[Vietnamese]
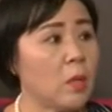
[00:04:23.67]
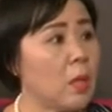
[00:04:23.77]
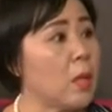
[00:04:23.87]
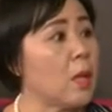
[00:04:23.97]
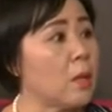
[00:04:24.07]

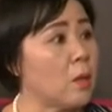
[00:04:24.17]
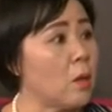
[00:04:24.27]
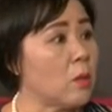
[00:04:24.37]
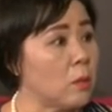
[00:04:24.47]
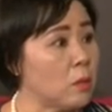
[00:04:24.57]
khả năng
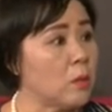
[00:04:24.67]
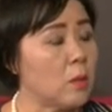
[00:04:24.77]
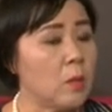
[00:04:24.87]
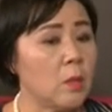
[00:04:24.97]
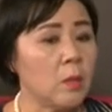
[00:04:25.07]
lo được
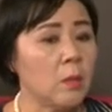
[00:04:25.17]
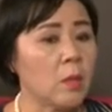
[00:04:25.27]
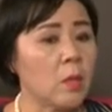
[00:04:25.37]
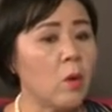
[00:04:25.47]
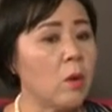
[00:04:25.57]

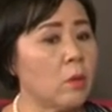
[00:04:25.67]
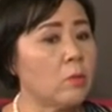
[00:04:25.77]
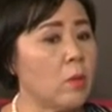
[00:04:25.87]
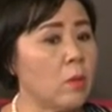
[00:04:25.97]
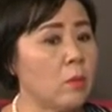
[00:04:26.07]
để con
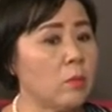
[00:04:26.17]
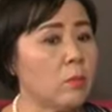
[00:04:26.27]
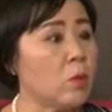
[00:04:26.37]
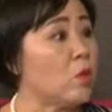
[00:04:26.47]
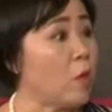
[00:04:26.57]
lúc đó cũng
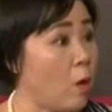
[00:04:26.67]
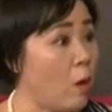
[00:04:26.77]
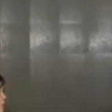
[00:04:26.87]
còn nhỏ